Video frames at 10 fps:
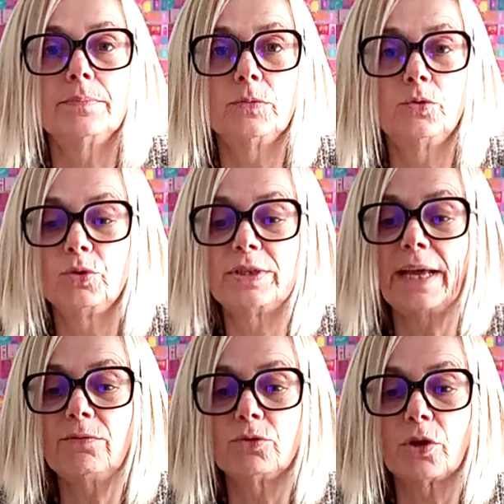
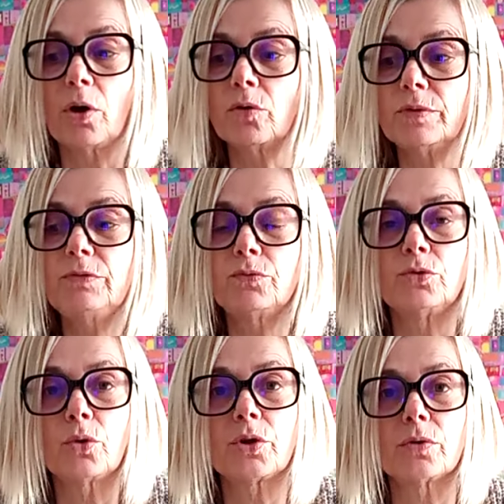duquel vous aurez envie de
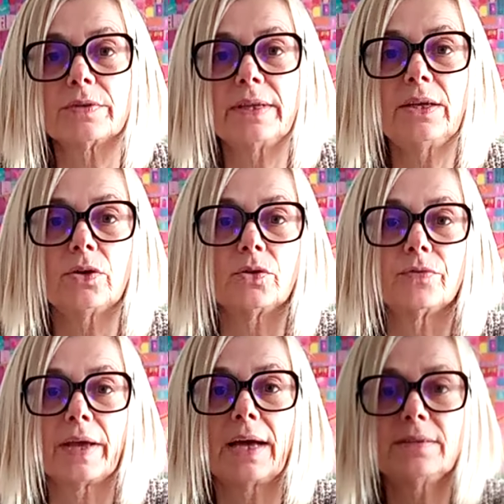vous orienter euh,
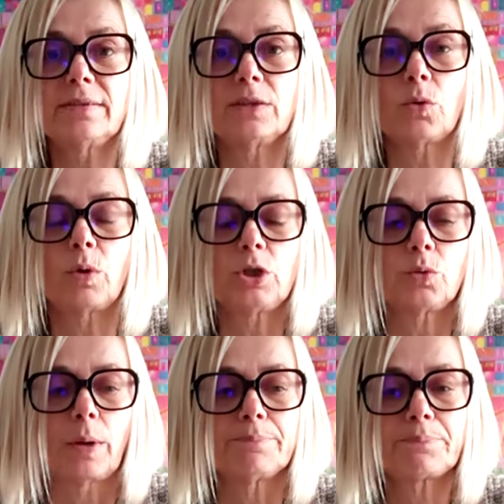vers un de ces trois
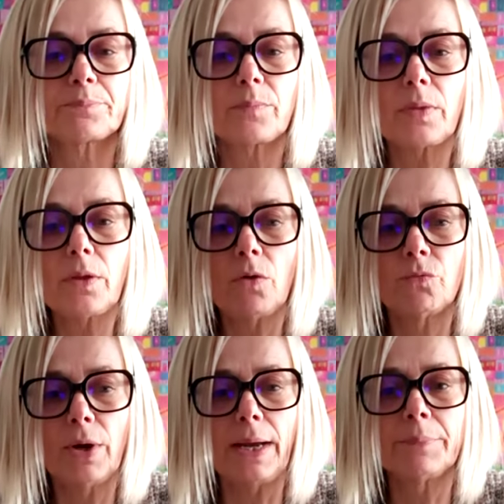choix.
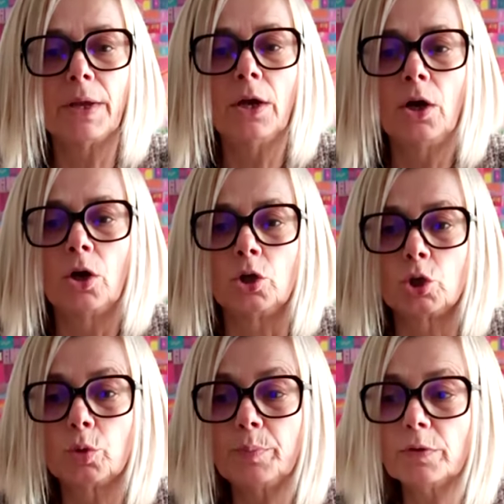Voilà, euh,
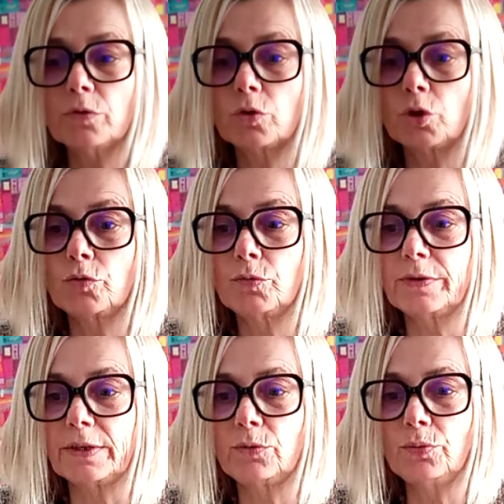je pense que je
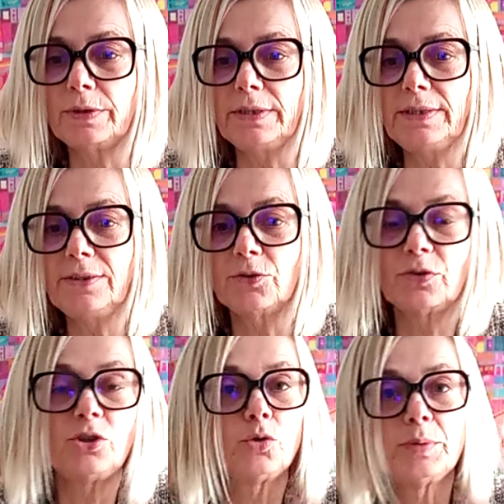vous ai tout dit.
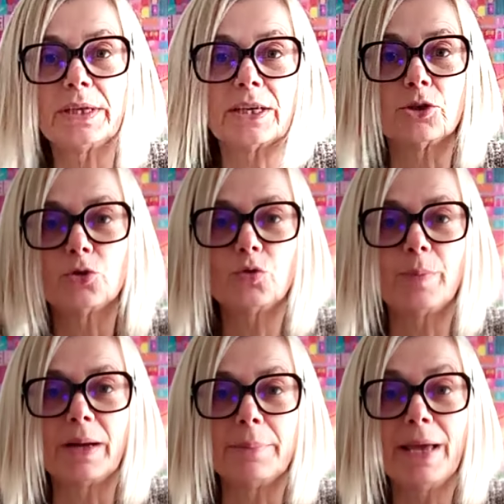Si j'ai oublié quelque chose,
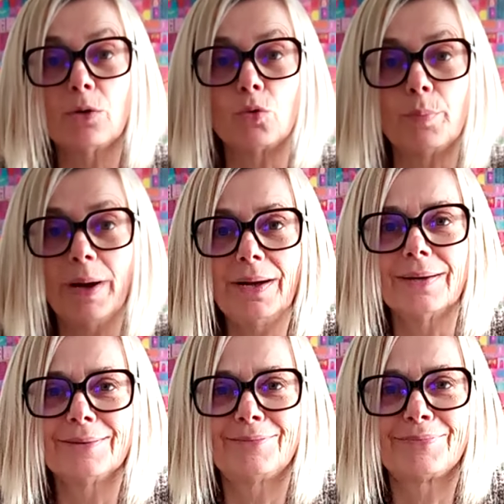bah mea culpa.
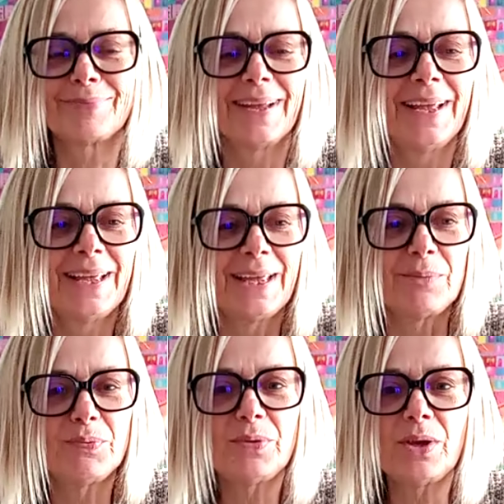Hein.
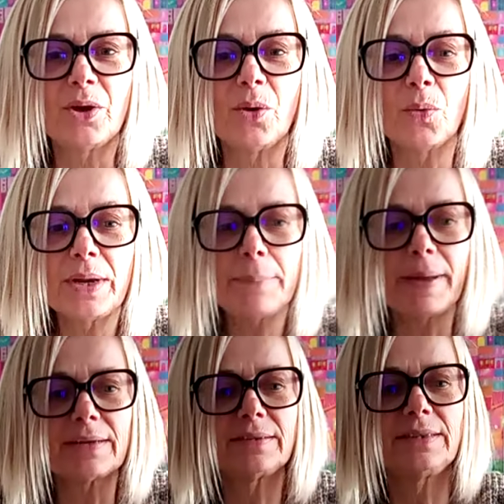Et puis on est
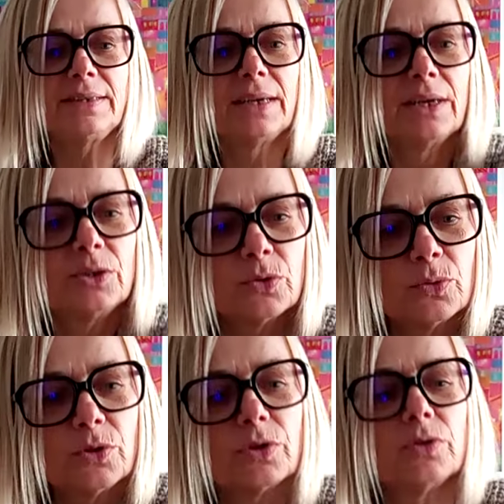parti.
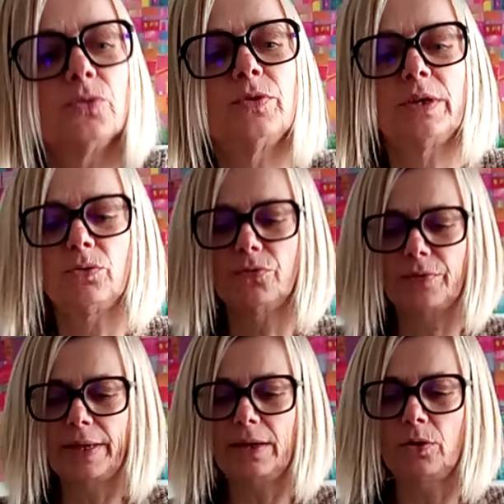Donc nous allons
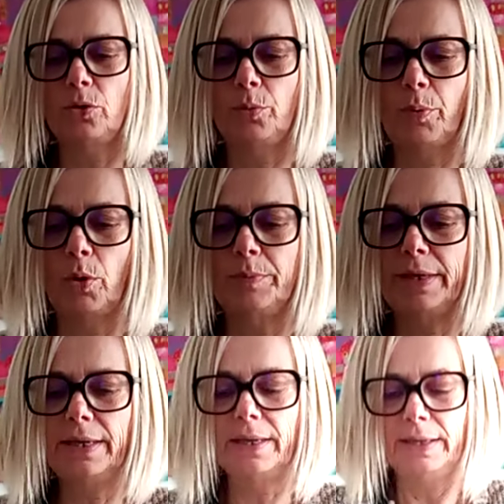faire le premier